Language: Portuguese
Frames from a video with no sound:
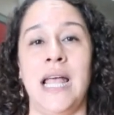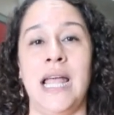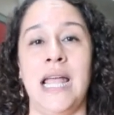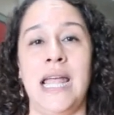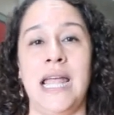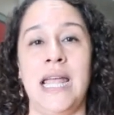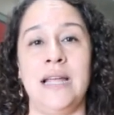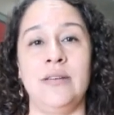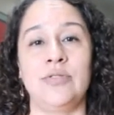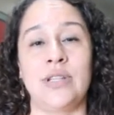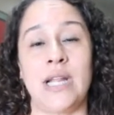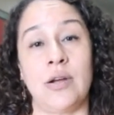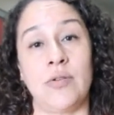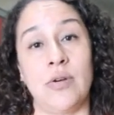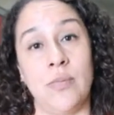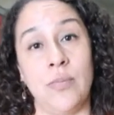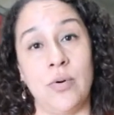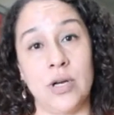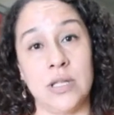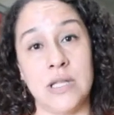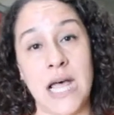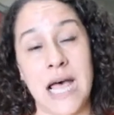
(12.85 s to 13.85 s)
É, eu trago
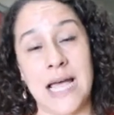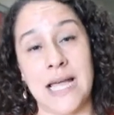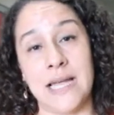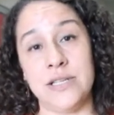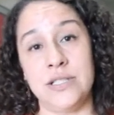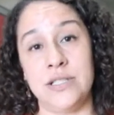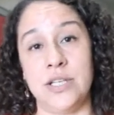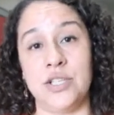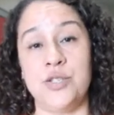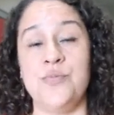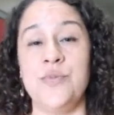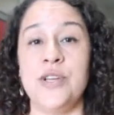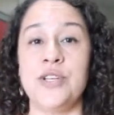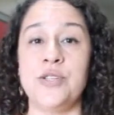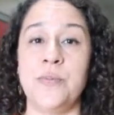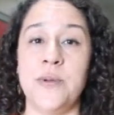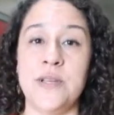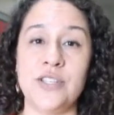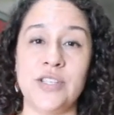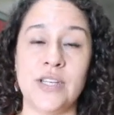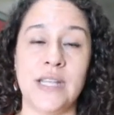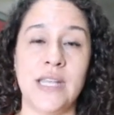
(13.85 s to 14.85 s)
abordagem das minhas
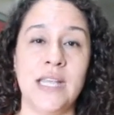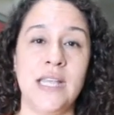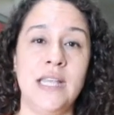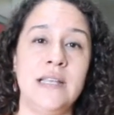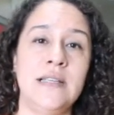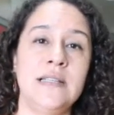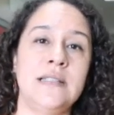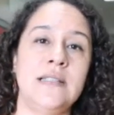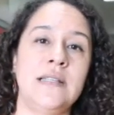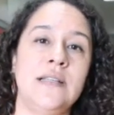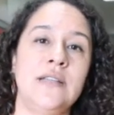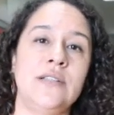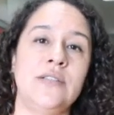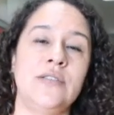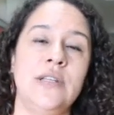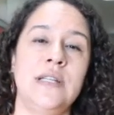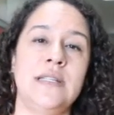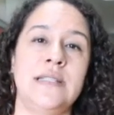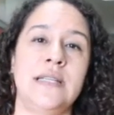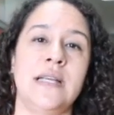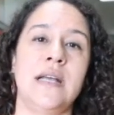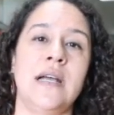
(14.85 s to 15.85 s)
pesquisas
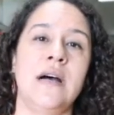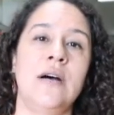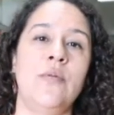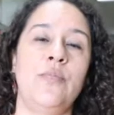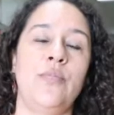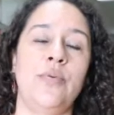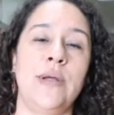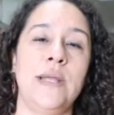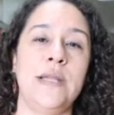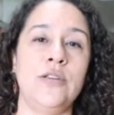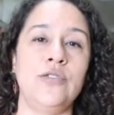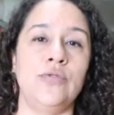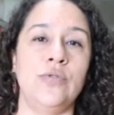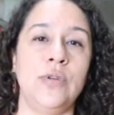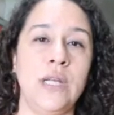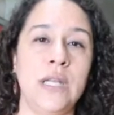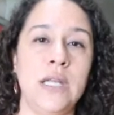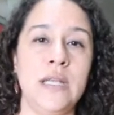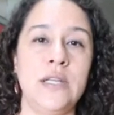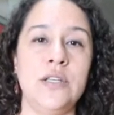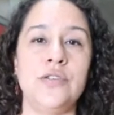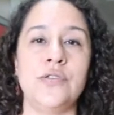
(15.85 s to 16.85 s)
nesse campo aí
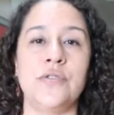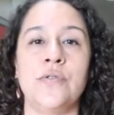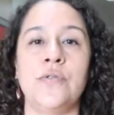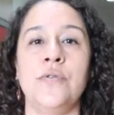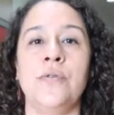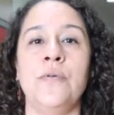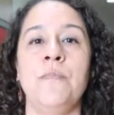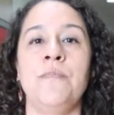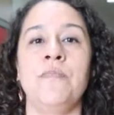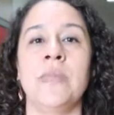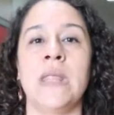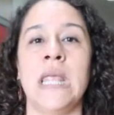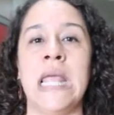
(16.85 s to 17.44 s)
jurídico,